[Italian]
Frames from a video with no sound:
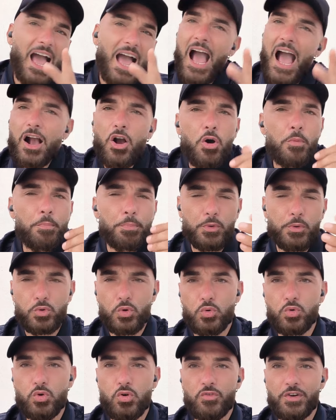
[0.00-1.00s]
ha compiuto
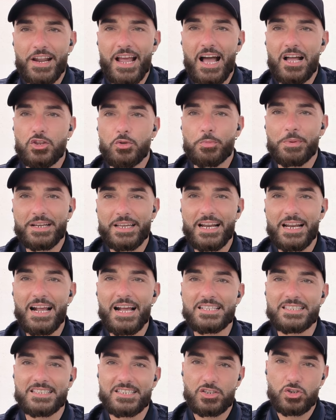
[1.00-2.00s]
un nuovo reato, perché ragazzi,